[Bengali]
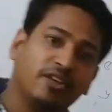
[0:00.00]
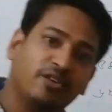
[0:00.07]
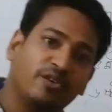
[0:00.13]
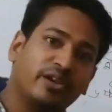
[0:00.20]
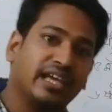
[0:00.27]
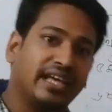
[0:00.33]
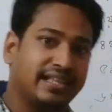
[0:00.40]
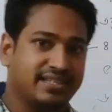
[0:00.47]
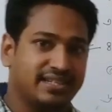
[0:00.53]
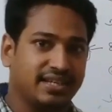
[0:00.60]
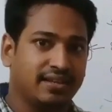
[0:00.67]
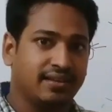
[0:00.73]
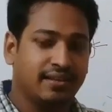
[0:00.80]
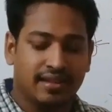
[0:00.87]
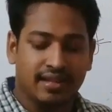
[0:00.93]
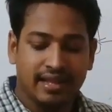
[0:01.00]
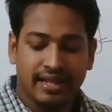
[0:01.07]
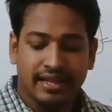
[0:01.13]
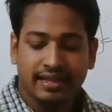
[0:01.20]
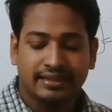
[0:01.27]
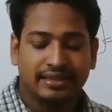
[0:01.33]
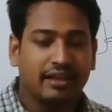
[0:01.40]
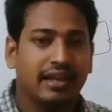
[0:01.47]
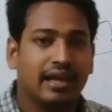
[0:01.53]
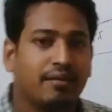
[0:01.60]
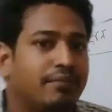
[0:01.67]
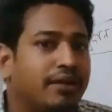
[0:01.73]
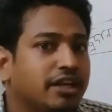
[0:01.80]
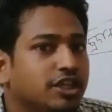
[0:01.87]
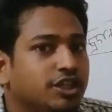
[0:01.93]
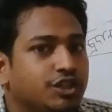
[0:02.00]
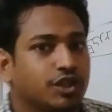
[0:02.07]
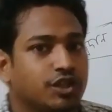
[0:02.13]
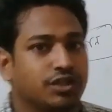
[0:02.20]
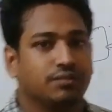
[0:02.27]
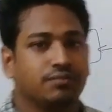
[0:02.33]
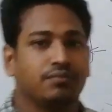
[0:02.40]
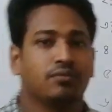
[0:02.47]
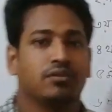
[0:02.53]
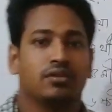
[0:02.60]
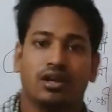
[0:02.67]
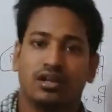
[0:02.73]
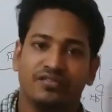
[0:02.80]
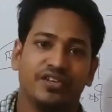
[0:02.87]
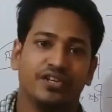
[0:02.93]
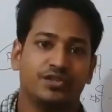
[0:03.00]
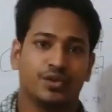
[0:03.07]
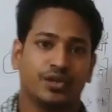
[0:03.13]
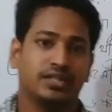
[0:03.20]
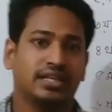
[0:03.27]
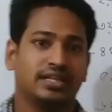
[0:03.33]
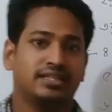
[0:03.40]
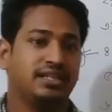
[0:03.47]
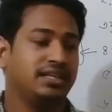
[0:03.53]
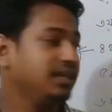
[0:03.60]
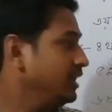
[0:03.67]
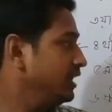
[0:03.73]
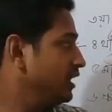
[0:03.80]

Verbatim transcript: এখানেও কে আছে তাহলে আমরা নিশ্চয়ই কনফিউজ হয়ে যাচ্ছি